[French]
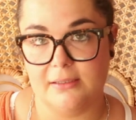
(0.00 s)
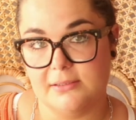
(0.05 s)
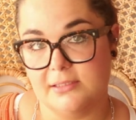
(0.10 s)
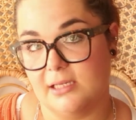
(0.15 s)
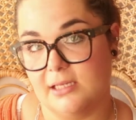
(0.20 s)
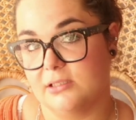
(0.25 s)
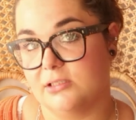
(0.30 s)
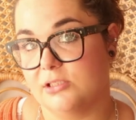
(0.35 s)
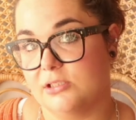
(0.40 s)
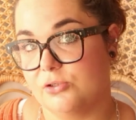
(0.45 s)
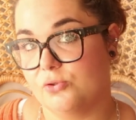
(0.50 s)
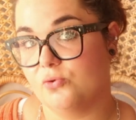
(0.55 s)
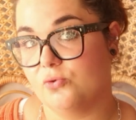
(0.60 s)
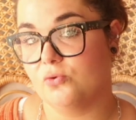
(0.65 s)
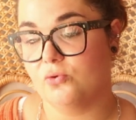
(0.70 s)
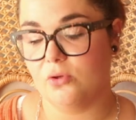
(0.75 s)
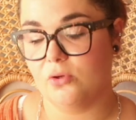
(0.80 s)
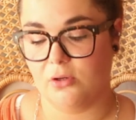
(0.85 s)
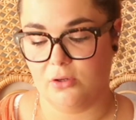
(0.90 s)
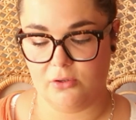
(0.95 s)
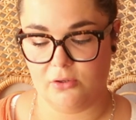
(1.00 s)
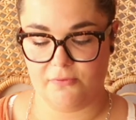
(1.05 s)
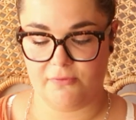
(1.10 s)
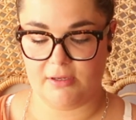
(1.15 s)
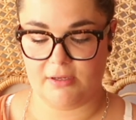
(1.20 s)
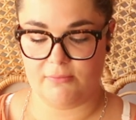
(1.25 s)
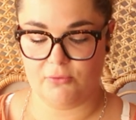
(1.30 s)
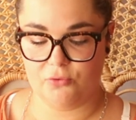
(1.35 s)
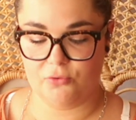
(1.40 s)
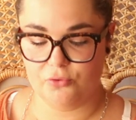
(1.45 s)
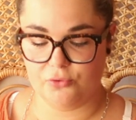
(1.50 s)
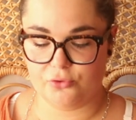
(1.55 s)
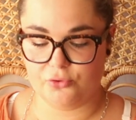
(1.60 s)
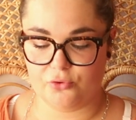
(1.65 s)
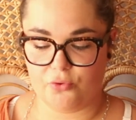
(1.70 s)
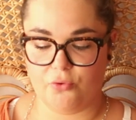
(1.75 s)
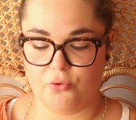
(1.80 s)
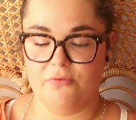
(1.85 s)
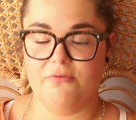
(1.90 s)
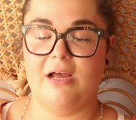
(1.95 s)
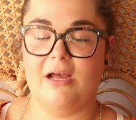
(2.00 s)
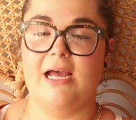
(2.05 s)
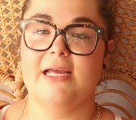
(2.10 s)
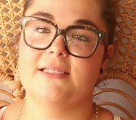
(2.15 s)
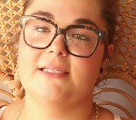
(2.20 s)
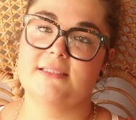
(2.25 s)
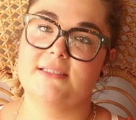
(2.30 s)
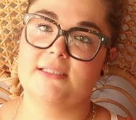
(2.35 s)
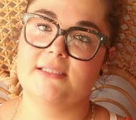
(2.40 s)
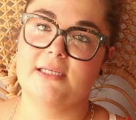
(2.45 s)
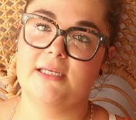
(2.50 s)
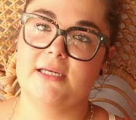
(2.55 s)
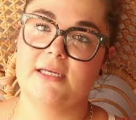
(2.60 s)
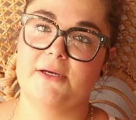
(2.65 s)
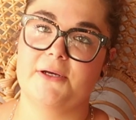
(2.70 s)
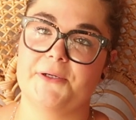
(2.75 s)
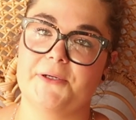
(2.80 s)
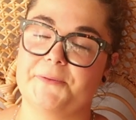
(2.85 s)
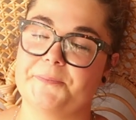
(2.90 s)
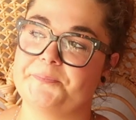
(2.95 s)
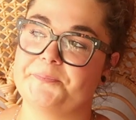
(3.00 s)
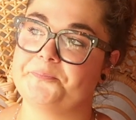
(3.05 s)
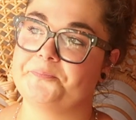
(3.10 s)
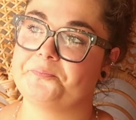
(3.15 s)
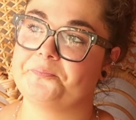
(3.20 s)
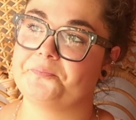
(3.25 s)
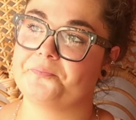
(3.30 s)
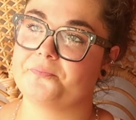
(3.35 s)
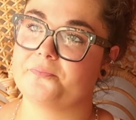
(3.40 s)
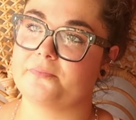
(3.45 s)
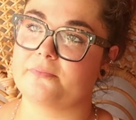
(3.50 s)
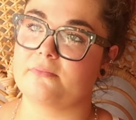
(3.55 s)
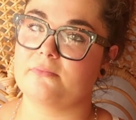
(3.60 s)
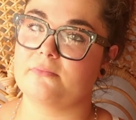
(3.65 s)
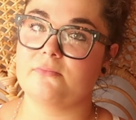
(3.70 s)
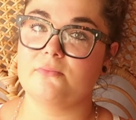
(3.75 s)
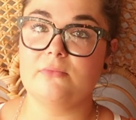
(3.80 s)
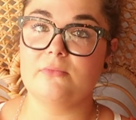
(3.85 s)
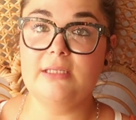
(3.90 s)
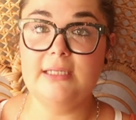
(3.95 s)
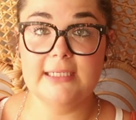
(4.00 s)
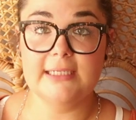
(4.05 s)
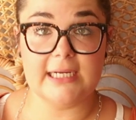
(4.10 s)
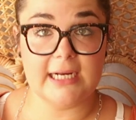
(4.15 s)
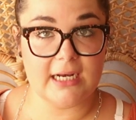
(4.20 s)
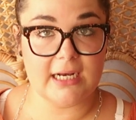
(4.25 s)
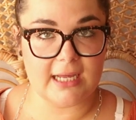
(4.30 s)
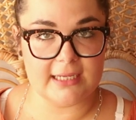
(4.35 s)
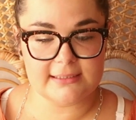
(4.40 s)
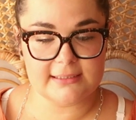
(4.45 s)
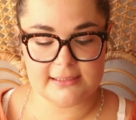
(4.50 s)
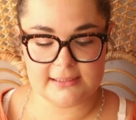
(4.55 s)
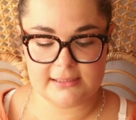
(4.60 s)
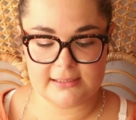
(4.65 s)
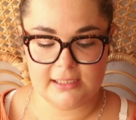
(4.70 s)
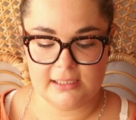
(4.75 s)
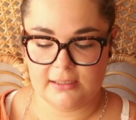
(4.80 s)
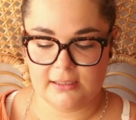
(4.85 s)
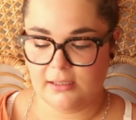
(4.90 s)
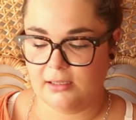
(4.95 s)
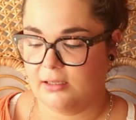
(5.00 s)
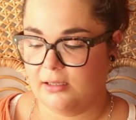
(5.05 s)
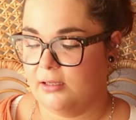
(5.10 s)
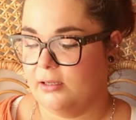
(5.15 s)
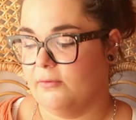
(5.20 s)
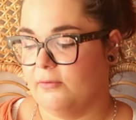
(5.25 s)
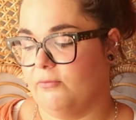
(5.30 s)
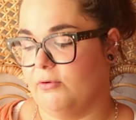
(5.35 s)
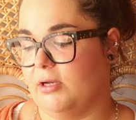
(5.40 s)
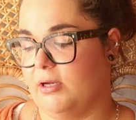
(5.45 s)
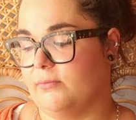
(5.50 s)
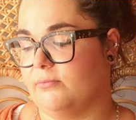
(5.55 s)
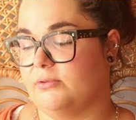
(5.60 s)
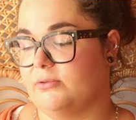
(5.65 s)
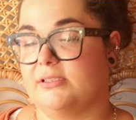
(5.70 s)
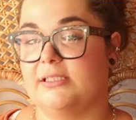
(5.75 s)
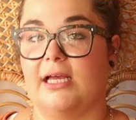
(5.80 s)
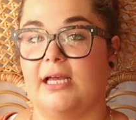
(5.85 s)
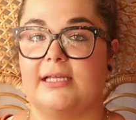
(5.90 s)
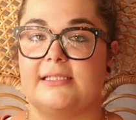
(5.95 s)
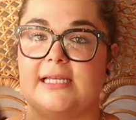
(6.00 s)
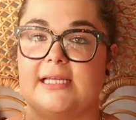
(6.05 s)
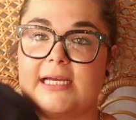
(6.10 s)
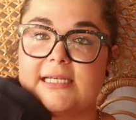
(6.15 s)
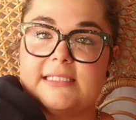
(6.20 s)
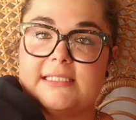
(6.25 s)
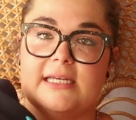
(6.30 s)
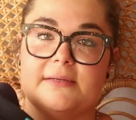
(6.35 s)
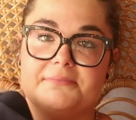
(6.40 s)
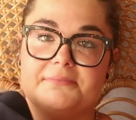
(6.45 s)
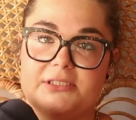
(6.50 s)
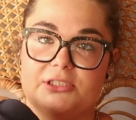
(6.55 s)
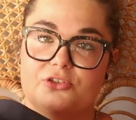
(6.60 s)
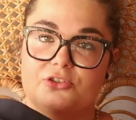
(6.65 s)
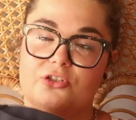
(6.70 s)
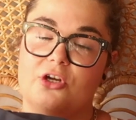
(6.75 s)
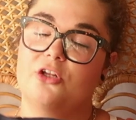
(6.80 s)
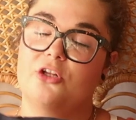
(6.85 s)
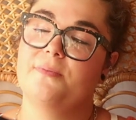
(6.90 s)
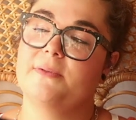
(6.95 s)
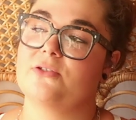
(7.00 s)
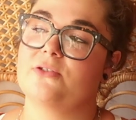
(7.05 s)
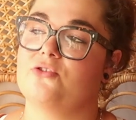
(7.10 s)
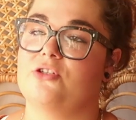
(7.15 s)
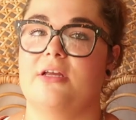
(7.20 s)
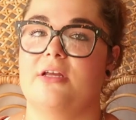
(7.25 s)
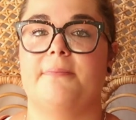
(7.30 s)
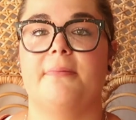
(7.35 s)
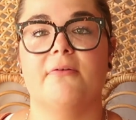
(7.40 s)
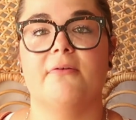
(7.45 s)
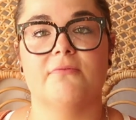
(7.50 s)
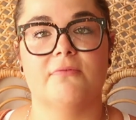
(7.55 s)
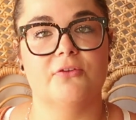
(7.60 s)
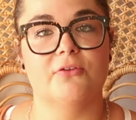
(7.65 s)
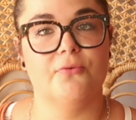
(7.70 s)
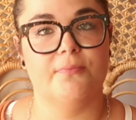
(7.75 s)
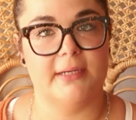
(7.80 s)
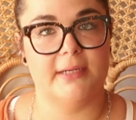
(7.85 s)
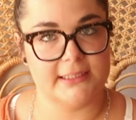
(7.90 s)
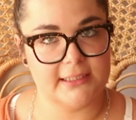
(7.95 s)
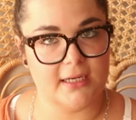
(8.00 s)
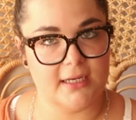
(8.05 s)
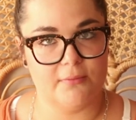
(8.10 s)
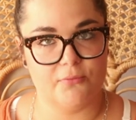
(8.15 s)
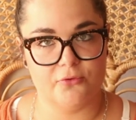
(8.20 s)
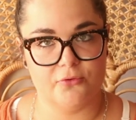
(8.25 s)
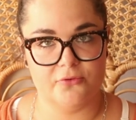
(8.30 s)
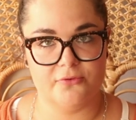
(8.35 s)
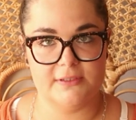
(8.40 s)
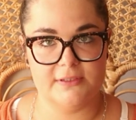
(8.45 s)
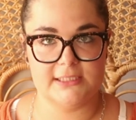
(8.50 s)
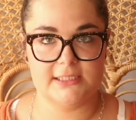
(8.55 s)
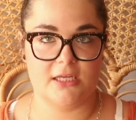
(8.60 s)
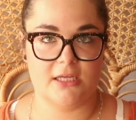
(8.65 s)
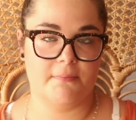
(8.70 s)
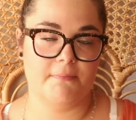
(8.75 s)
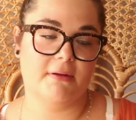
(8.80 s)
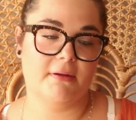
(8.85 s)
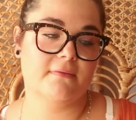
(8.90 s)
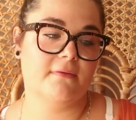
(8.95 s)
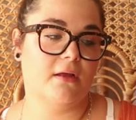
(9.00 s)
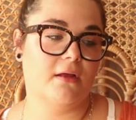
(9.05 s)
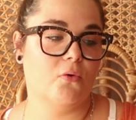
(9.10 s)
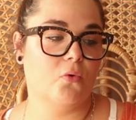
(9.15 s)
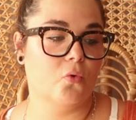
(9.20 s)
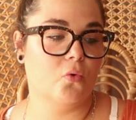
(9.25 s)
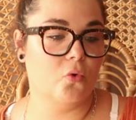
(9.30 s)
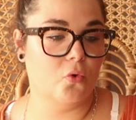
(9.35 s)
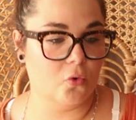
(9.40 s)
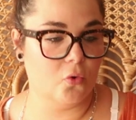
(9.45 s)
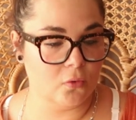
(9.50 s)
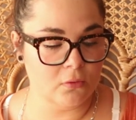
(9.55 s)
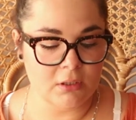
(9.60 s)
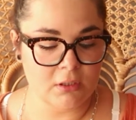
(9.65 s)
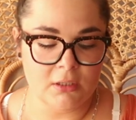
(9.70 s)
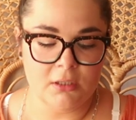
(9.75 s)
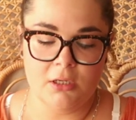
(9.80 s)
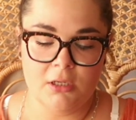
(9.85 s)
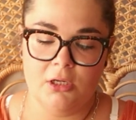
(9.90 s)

C'est un tissu euh, vraiment que je trouve assez euh, classe. Voilà, ça, ça restait un petit short parce que j'avais pas envie de mettre à mon fils un pantalon long.